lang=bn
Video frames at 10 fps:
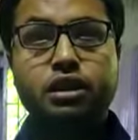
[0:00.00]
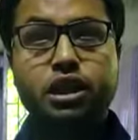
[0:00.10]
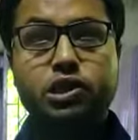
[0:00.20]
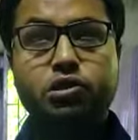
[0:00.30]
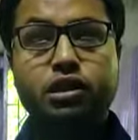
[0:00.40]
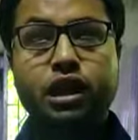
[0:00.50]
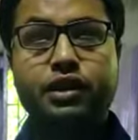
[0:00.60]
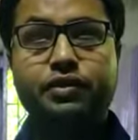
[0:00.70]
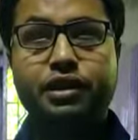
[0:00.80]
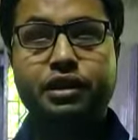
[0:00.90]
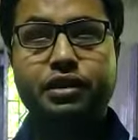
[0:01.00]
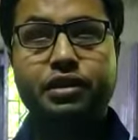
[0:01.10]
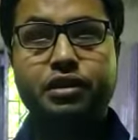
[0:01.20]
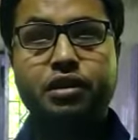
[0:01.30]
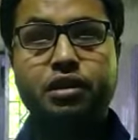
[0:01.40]
দৃষ্টিশক্তি হারিয়ে ফেলি
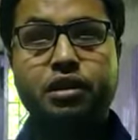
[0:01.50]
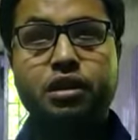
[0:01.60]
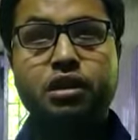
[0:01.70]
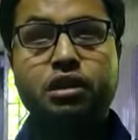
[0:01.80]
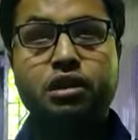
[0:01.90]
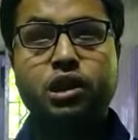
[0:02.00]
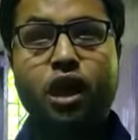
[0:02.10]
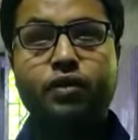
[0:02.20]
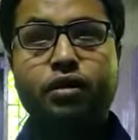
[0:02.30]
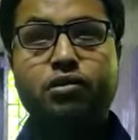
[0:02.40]
স্বাভাবিক